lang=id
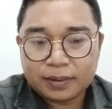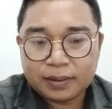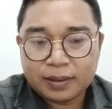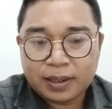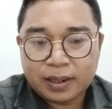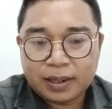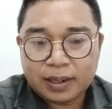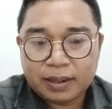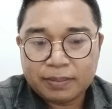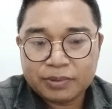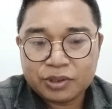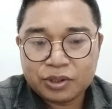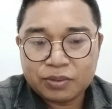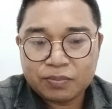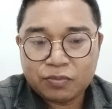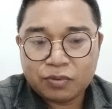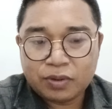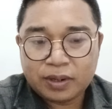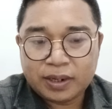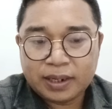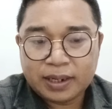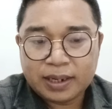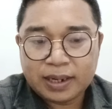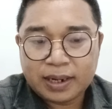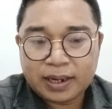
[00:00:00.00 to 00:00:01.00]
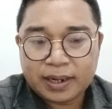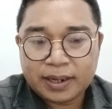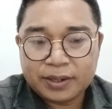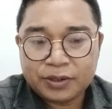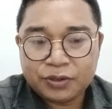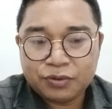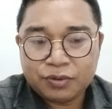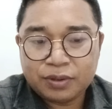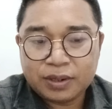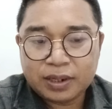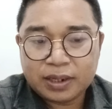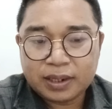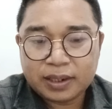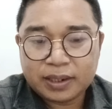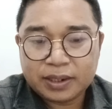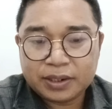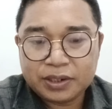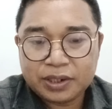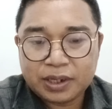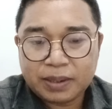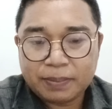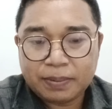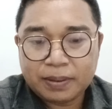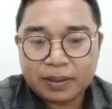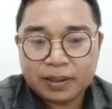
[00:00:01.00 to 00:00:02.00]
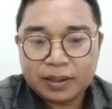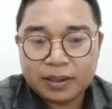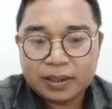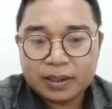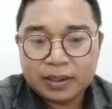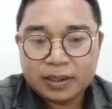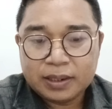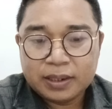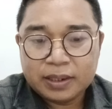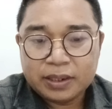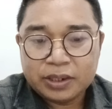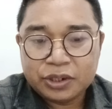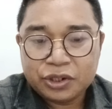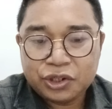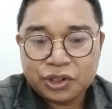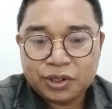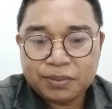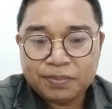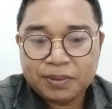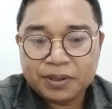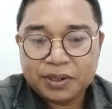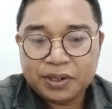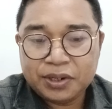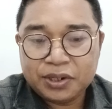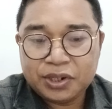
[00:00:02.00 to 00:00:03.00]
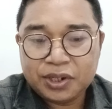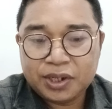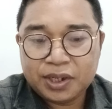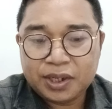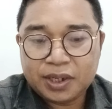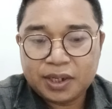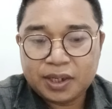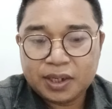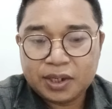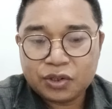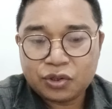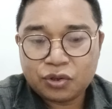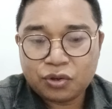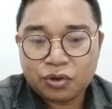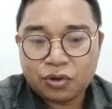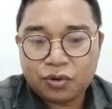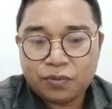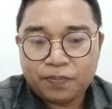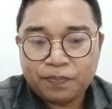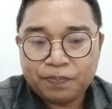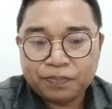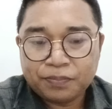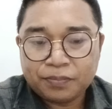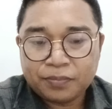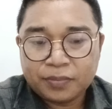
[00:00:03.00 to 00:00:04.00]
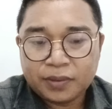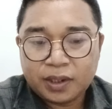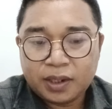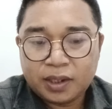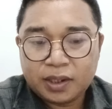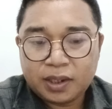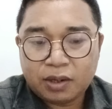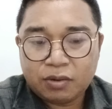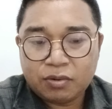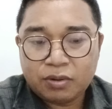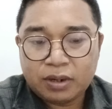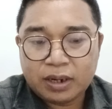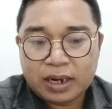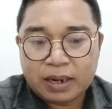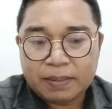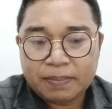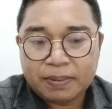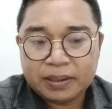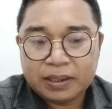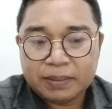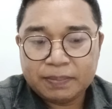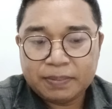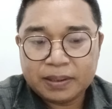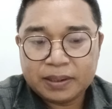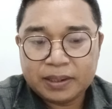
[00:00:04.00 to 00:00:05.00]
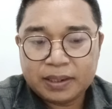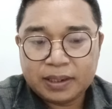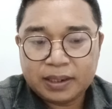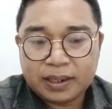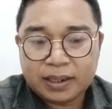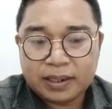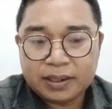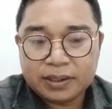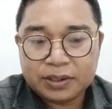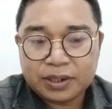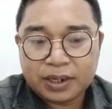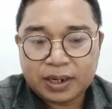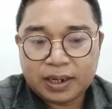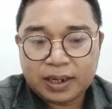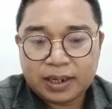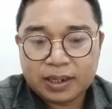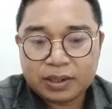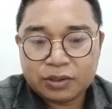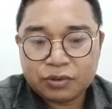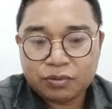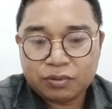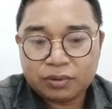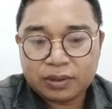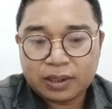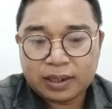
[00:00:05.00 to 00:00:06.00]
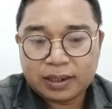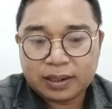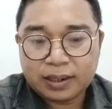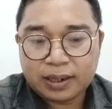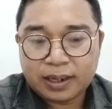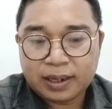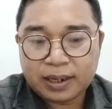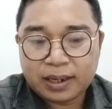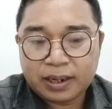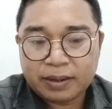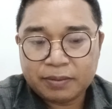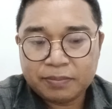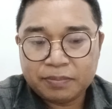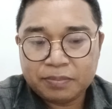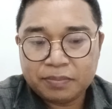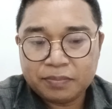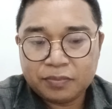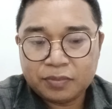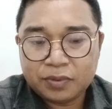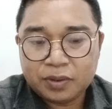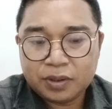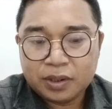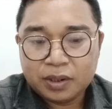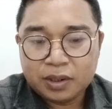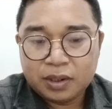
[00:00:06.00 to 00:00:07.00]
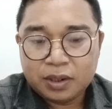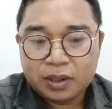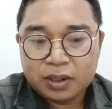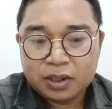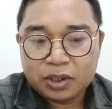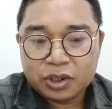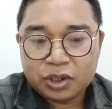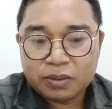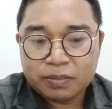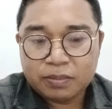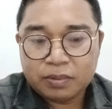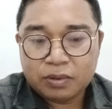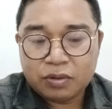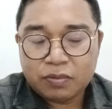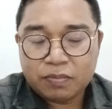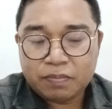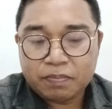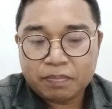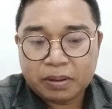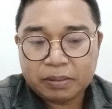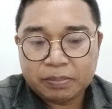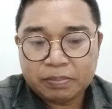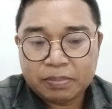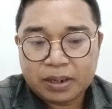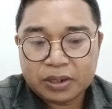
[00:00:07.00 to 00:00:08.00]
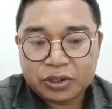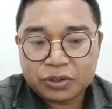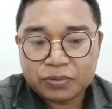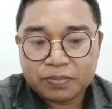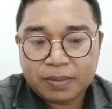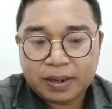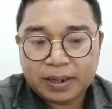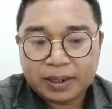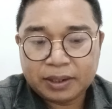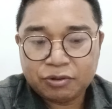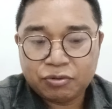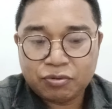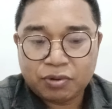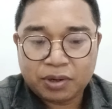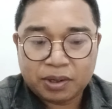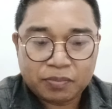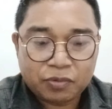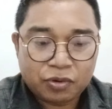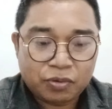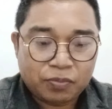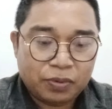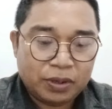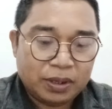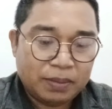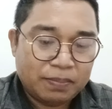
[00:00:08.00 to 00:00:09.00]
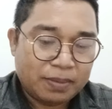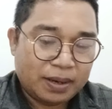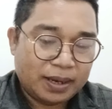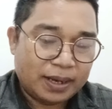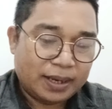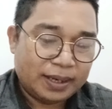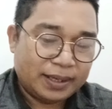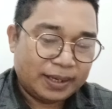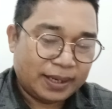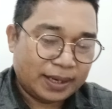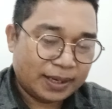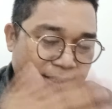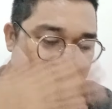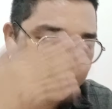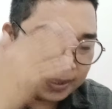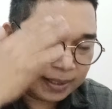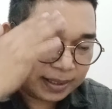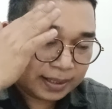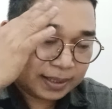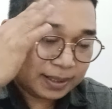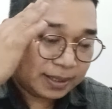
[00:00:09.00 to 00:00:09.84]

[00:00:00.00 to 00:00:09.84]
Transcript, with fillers: dalam sebuah negara juga kesiapan CBDC so kita udah dapat dipastikan insya Allah Sultan Kaira sebelum 14 Maret 2025 yes